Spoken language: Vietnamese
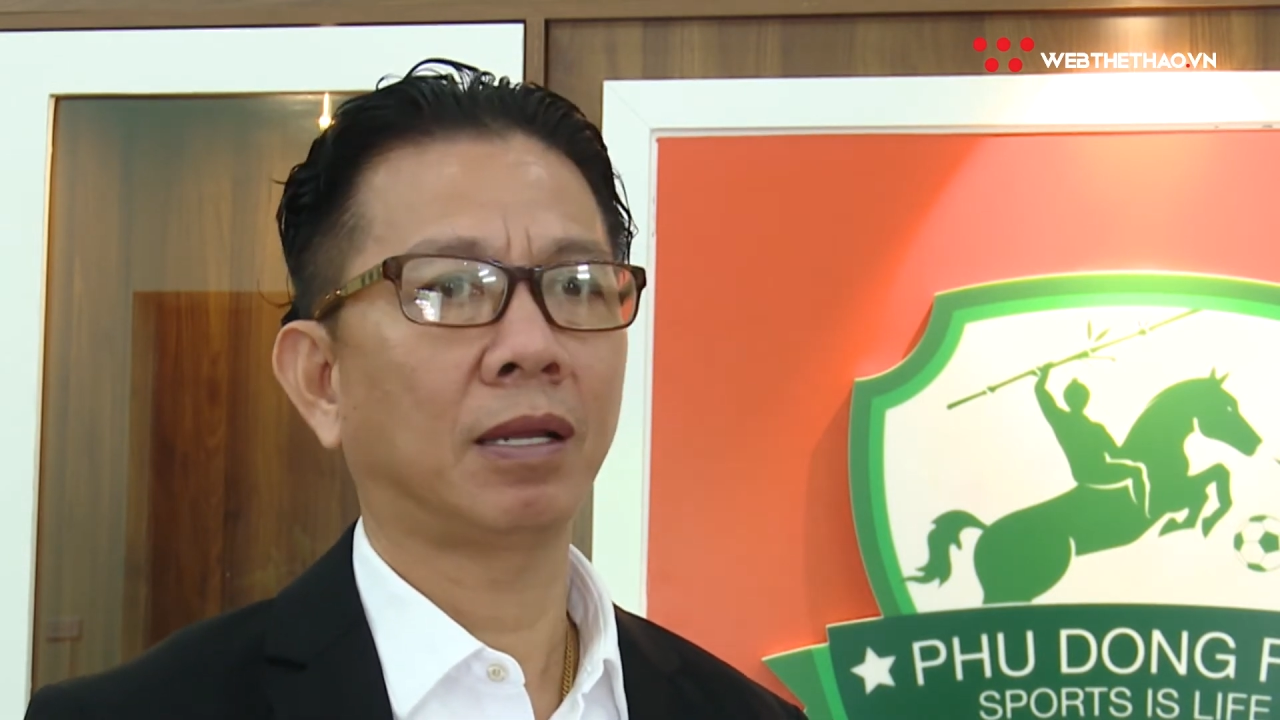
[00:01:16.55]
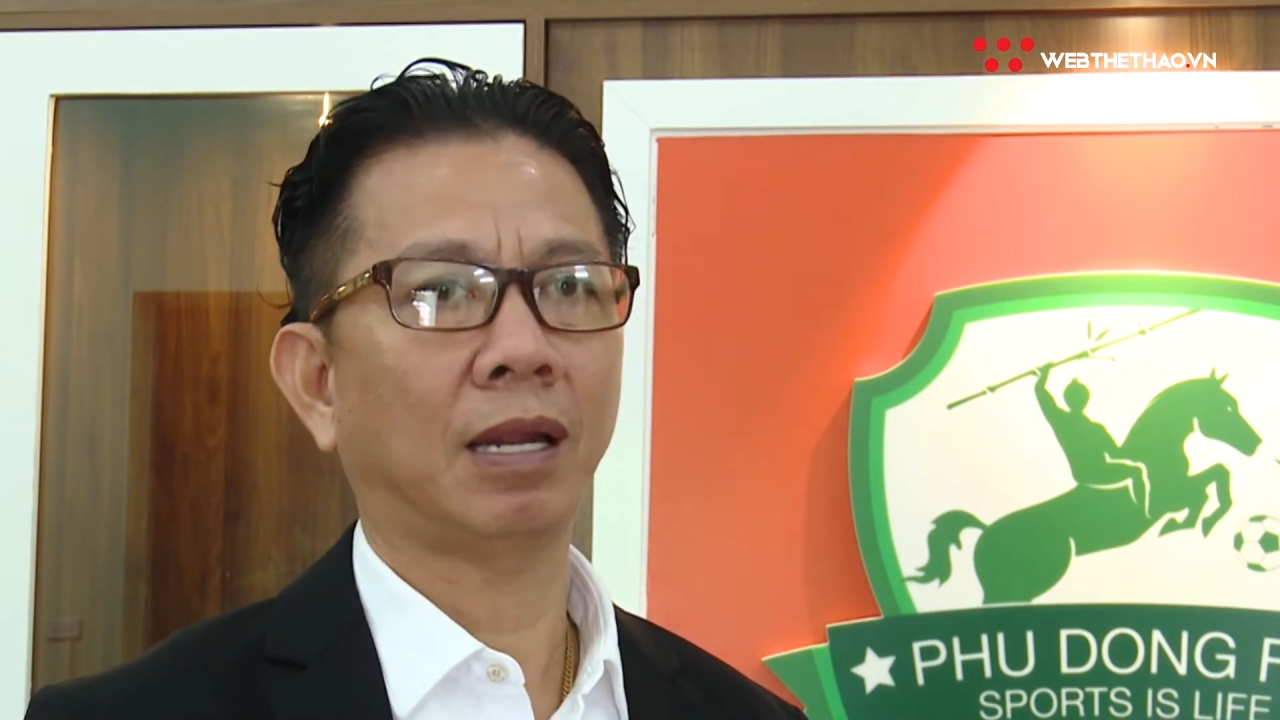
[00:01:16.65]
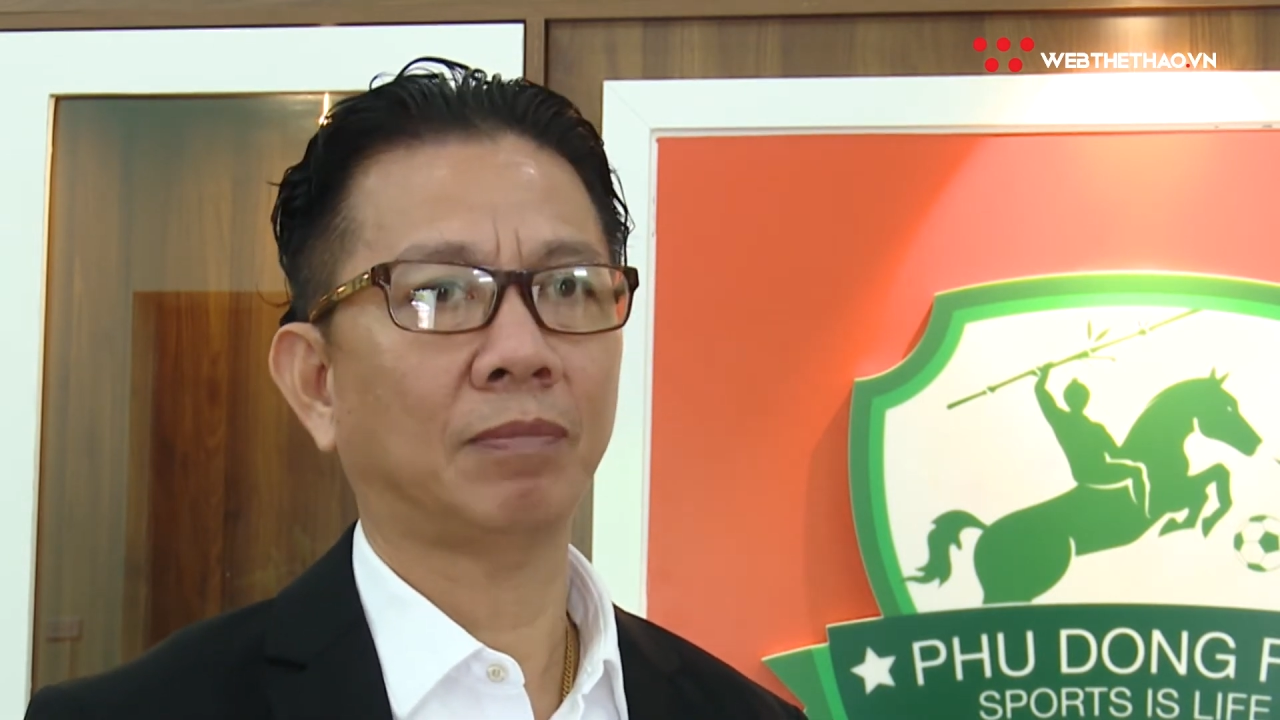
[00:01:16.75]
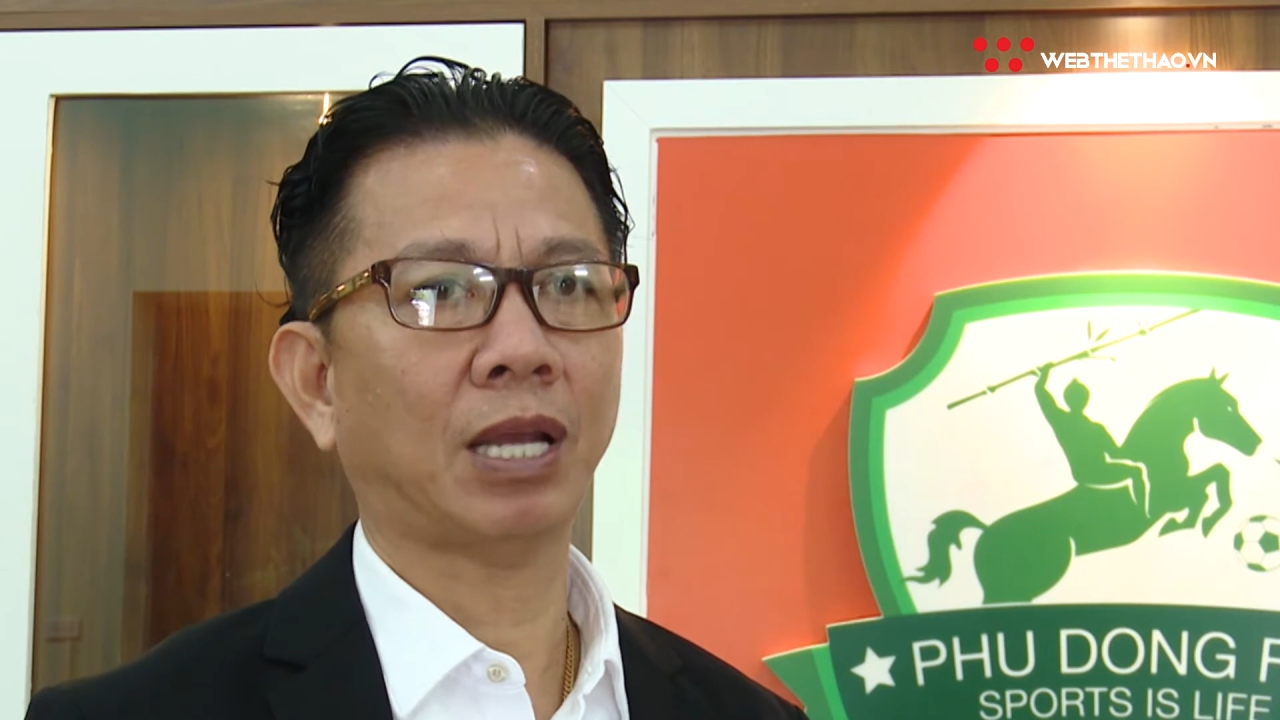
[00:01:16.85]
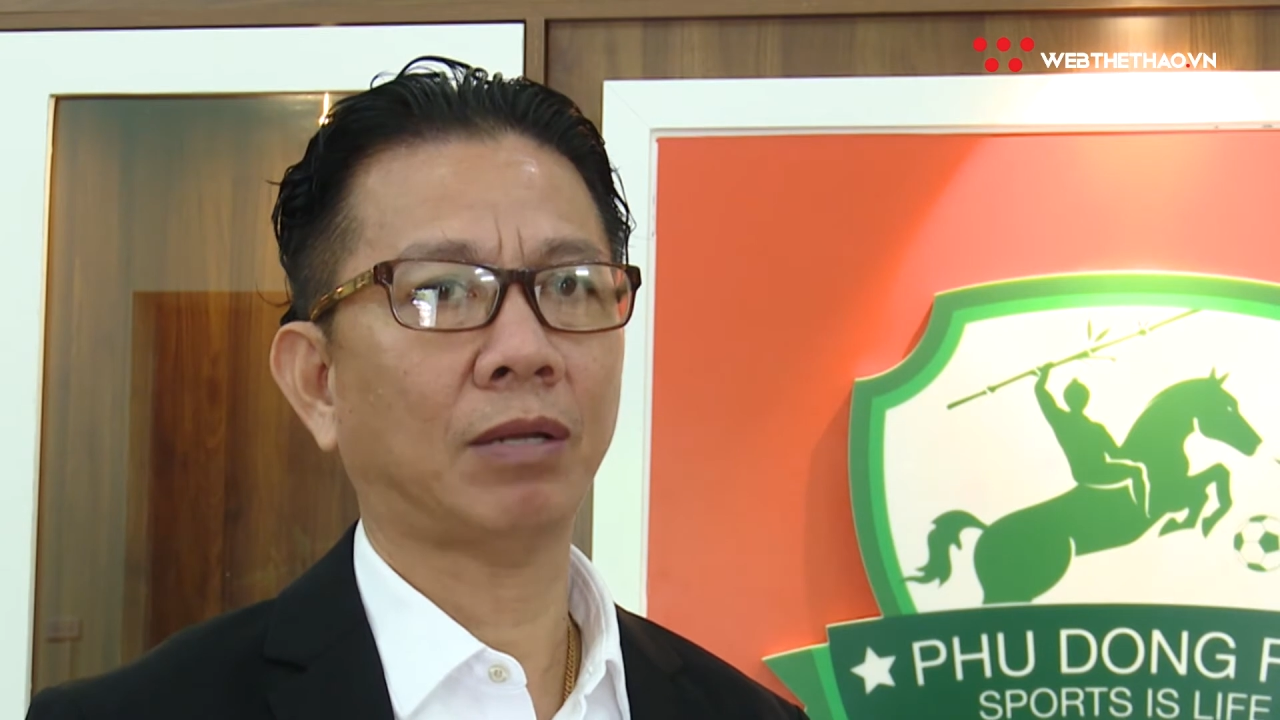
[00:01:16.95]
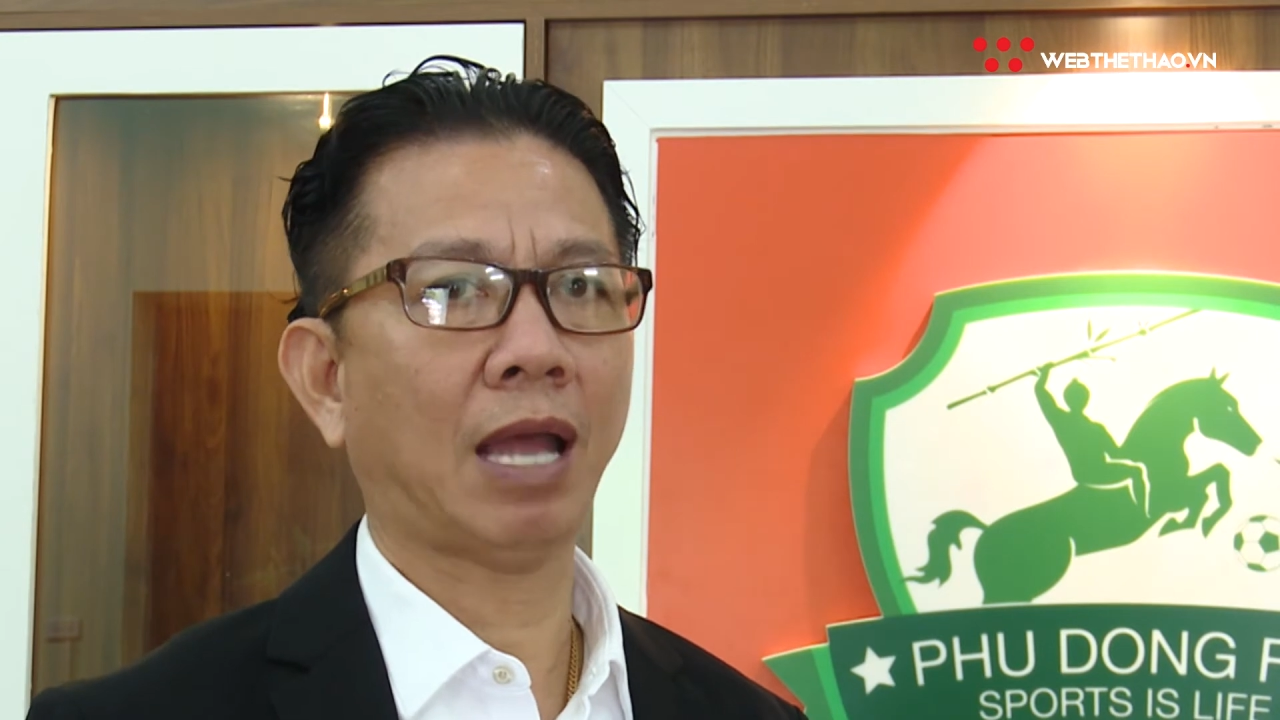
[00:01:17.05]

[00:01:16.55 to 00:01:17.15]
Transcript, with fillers: làm sao